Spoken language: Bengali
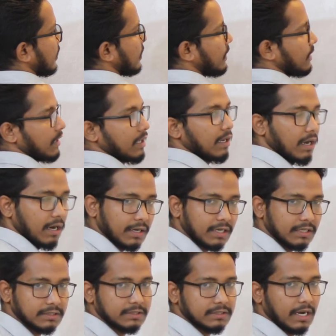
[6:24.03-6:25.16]
সাতা
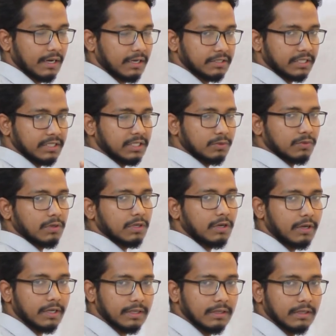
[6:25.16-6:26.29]
আটাশ আটাশকে দ্বিগুণ করলে
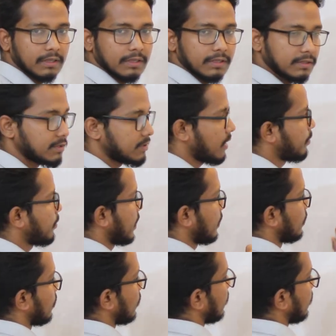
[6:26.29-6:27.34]
হয় ছাপ্পান্ন